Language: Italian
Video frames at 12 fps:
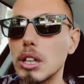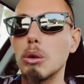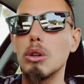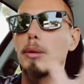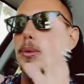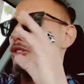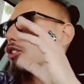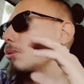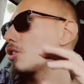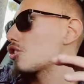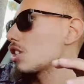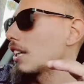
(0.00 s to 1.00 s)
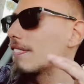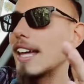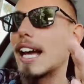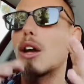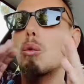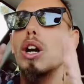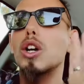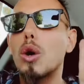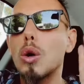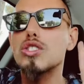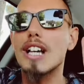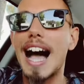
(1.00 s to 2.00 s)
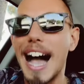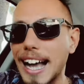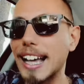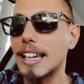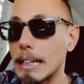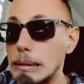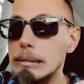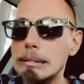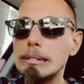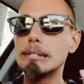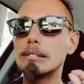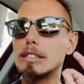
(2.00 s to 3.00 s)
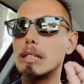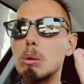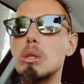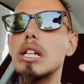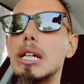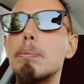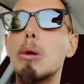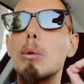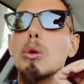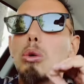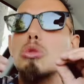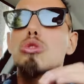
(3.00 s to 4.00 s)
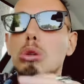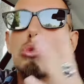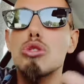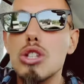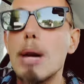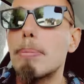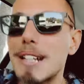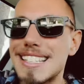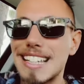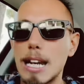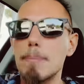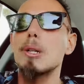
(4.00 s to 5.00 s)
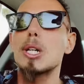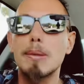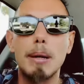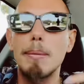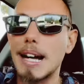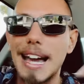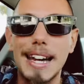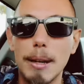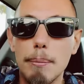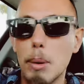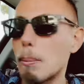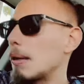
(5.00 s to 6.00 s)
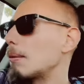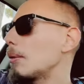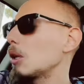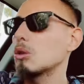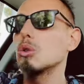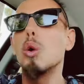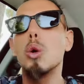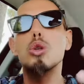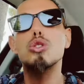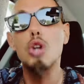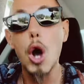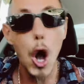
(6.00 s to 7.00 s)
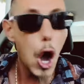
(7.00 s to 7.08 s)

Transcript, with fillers: non le percepisce, tant'è che qualcosa anche devo dire che proprio non sono riuscito a apprezzarla più, ma magari è un problema mio, non lo so.